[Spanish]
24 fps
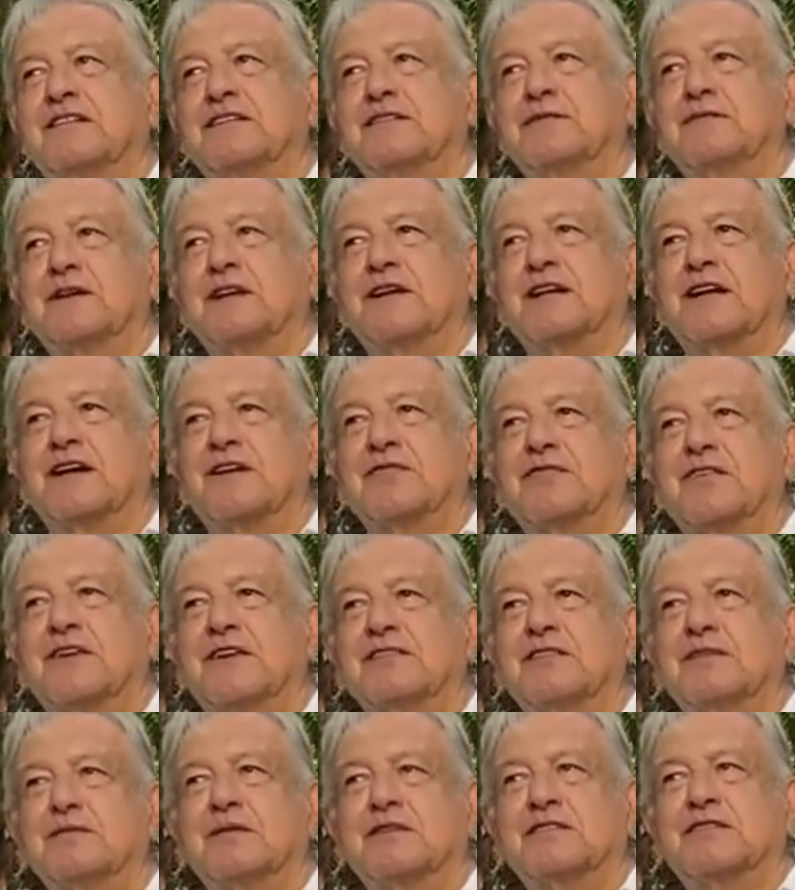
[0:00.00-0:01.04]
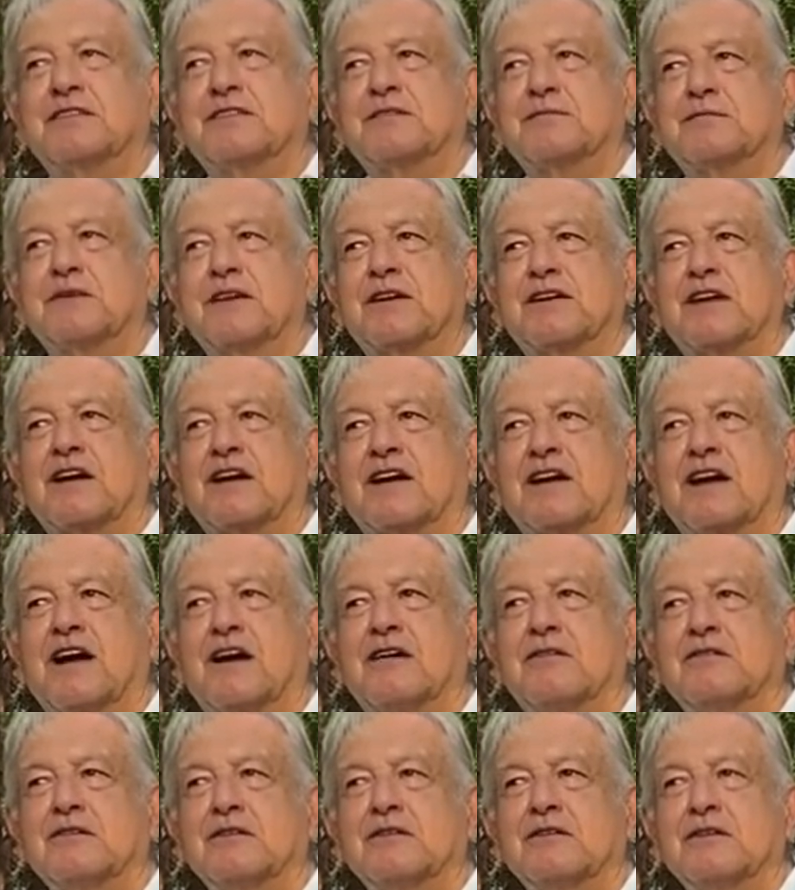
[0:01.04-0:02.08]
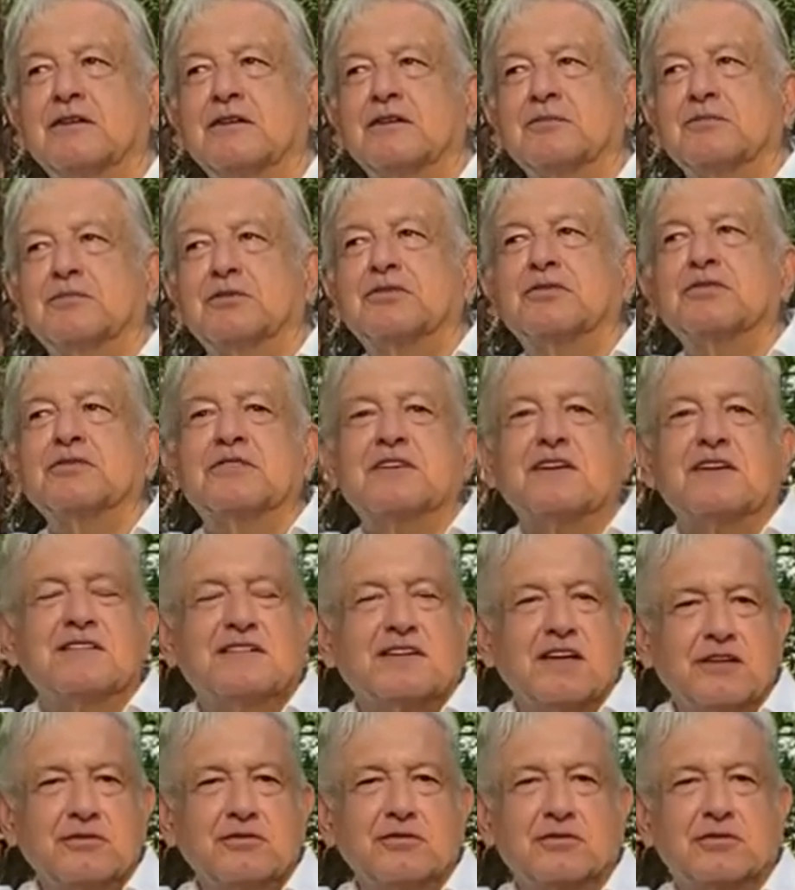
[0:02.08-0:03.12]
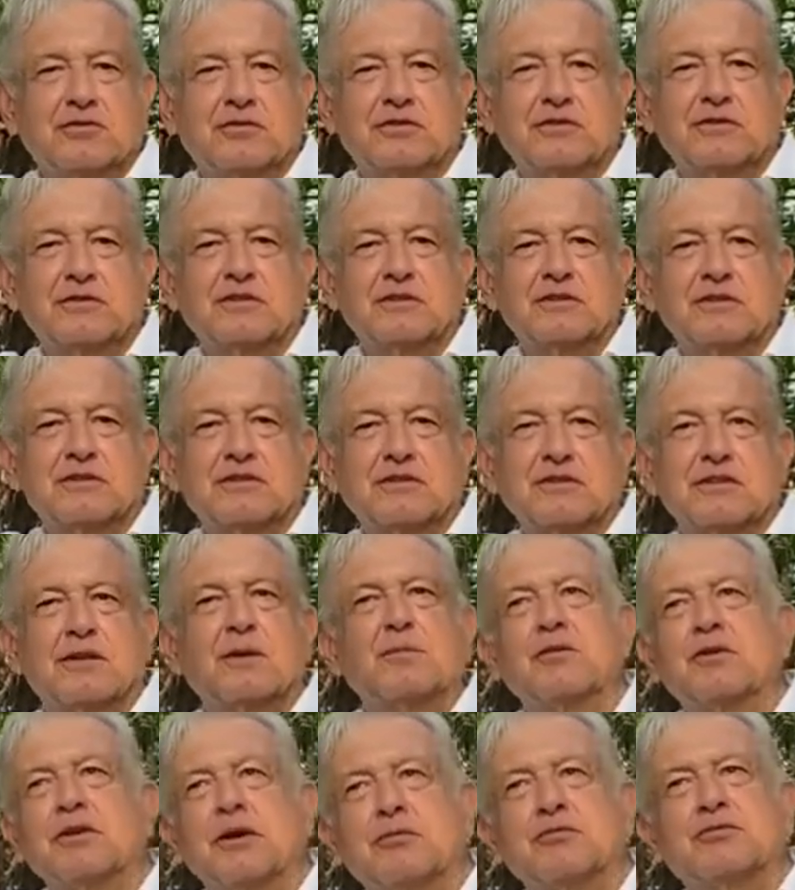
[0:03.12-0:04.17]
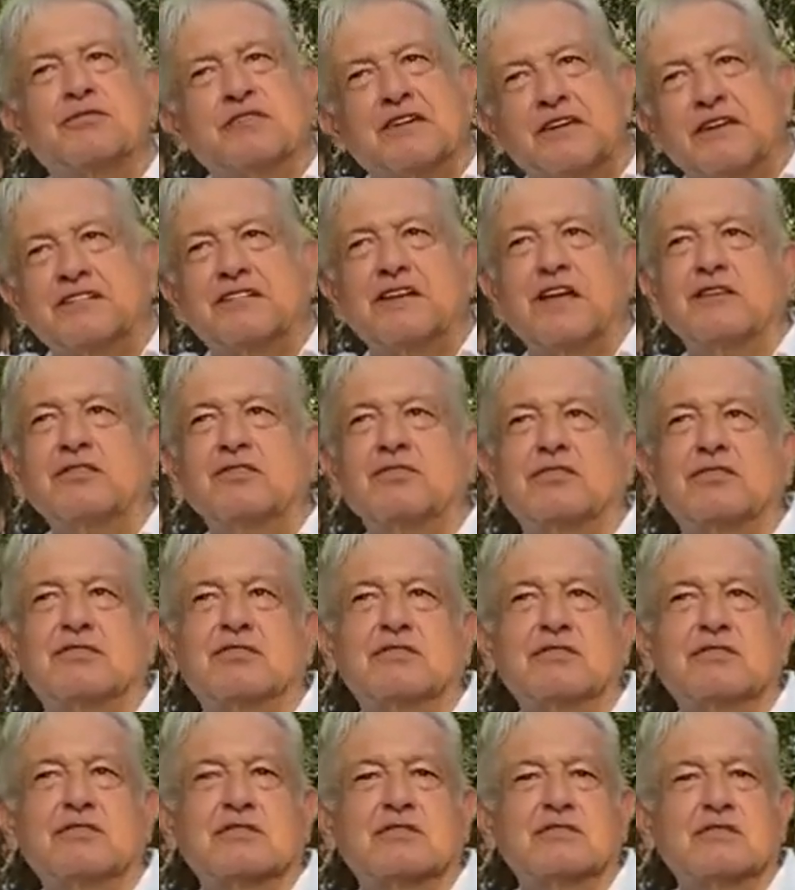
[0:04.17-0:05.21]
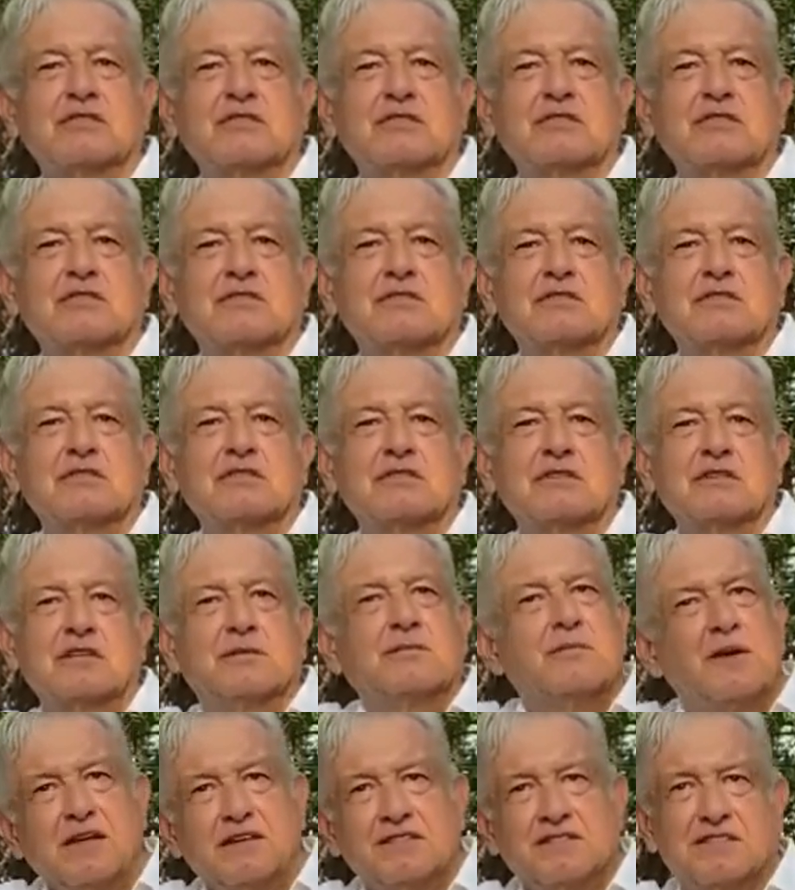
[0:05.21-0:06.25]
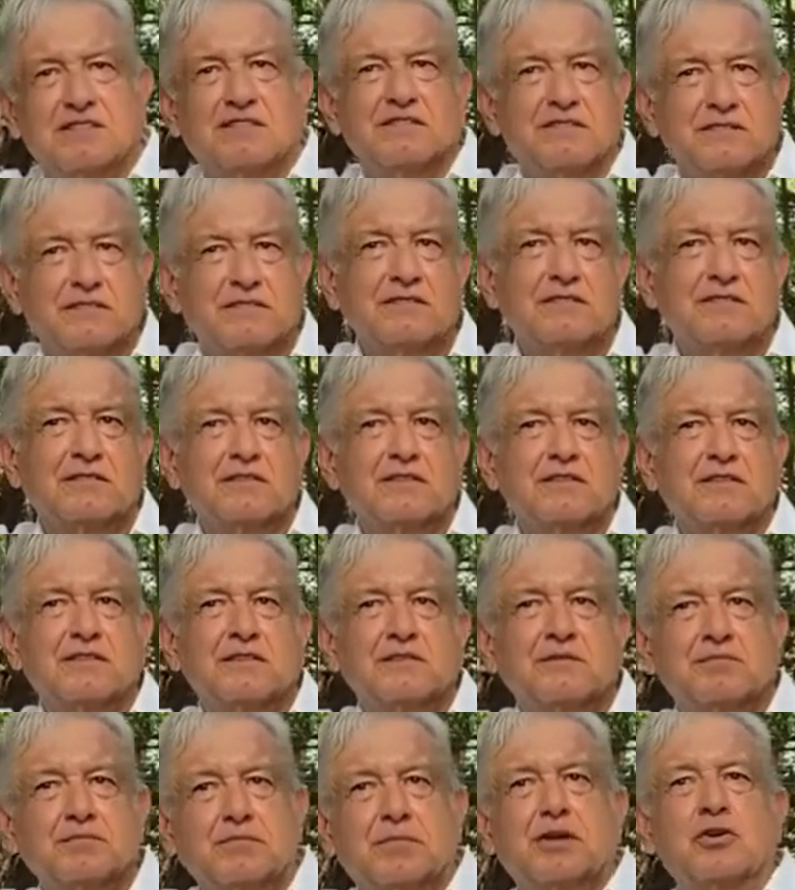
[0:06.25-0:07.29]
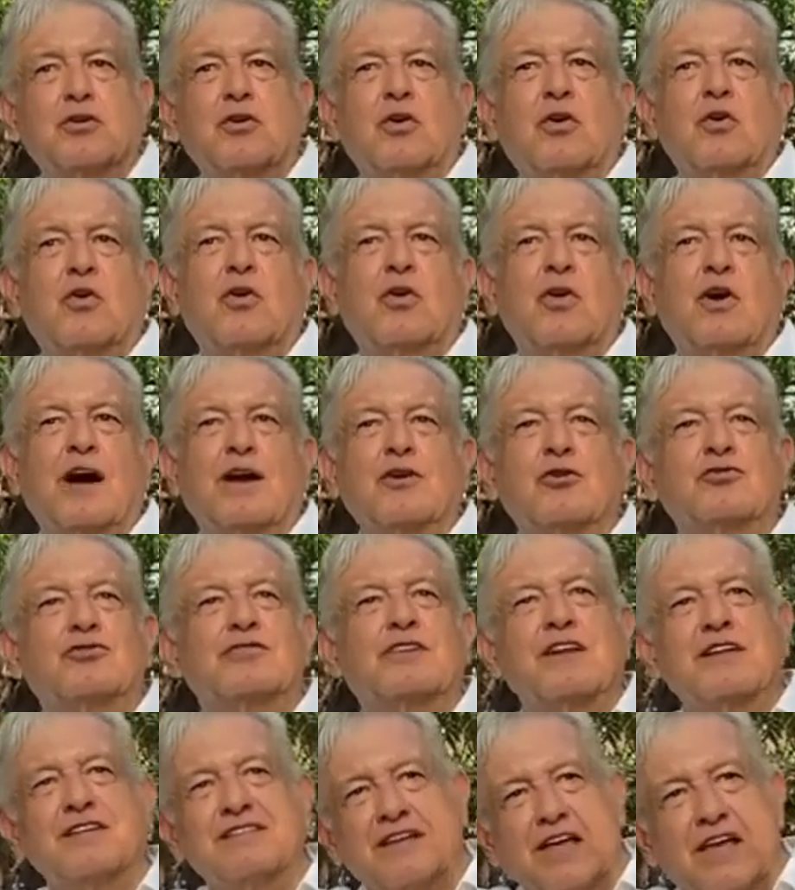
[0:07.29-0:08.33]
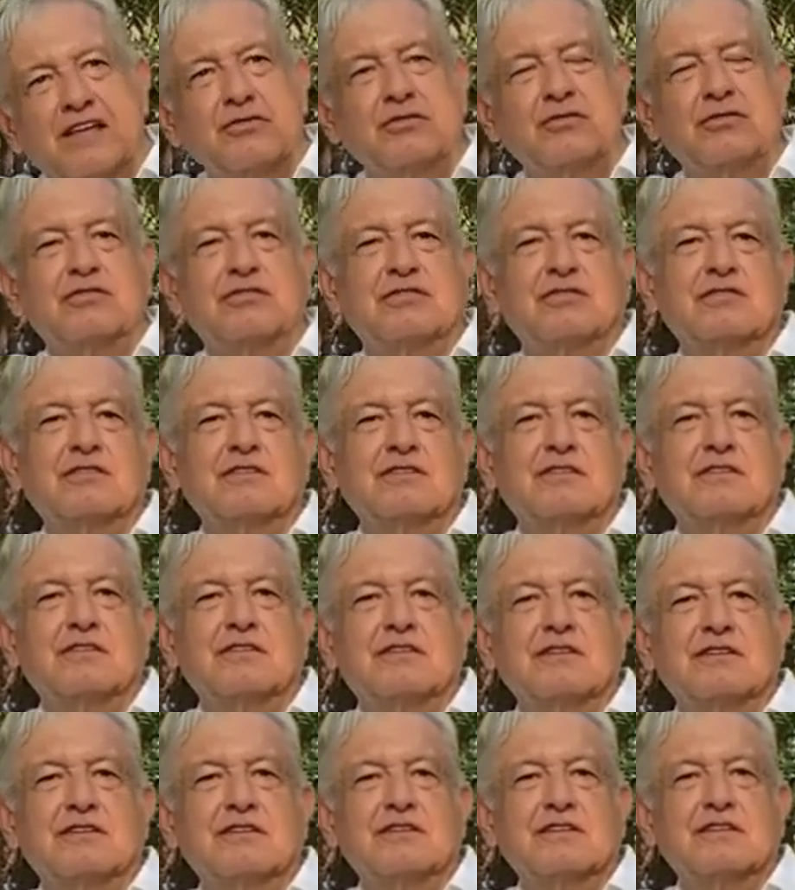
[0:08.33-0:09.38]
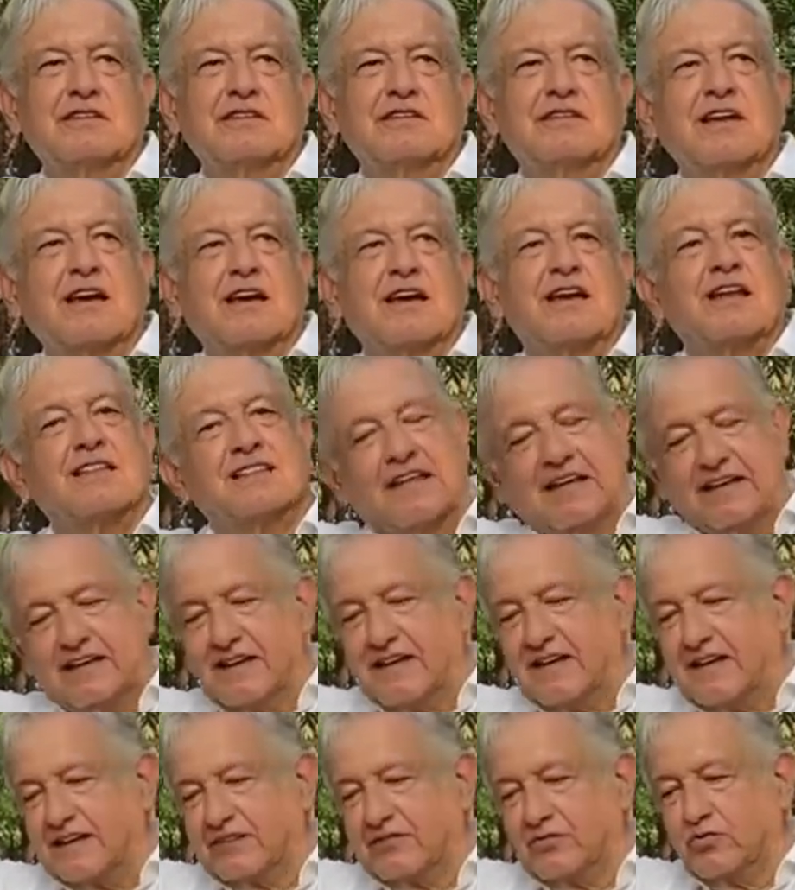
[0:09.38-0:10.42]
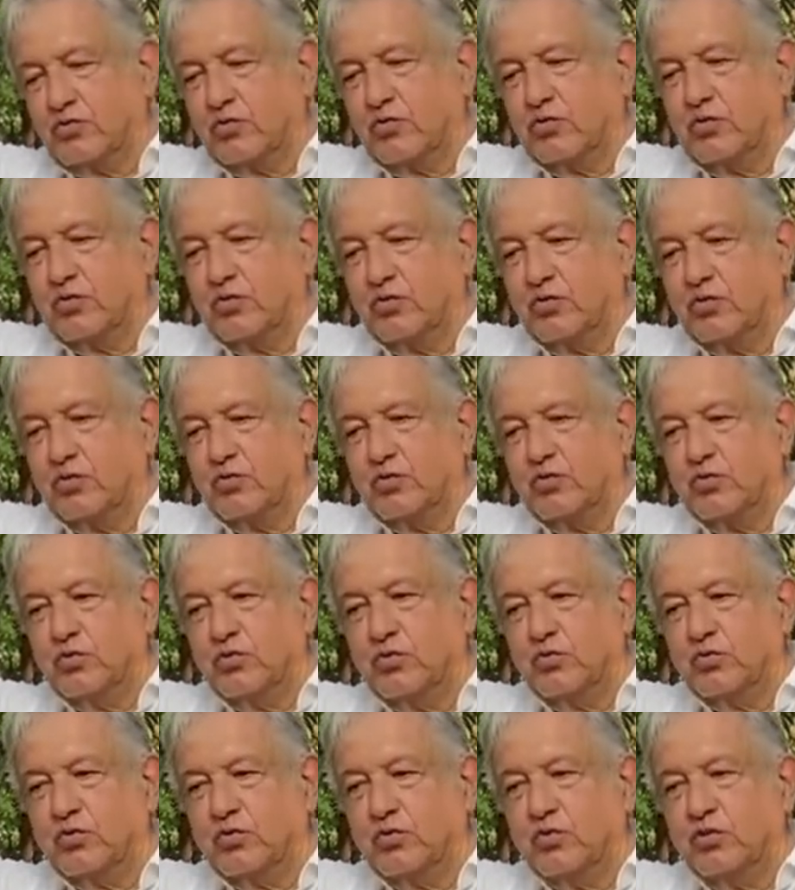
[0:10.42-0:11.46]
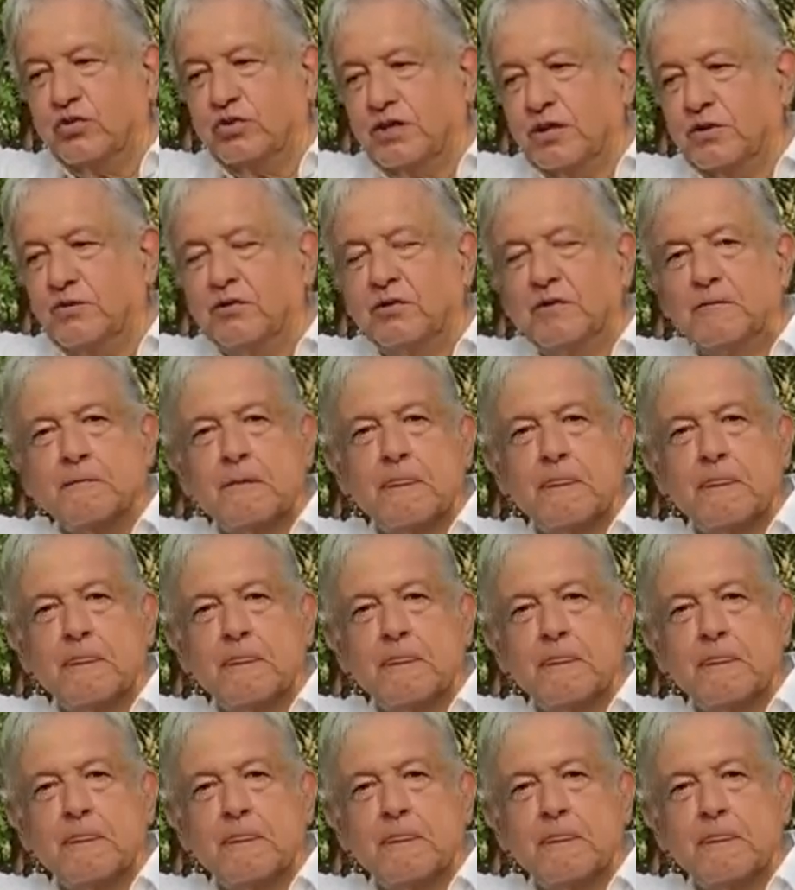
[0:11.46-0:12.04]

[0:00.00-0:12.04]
a sembrar café, si vas a sembrar cacao, pues son tres años. Te apoyamos tres años y más pero a los tres años, ya que tengas tu cultivo,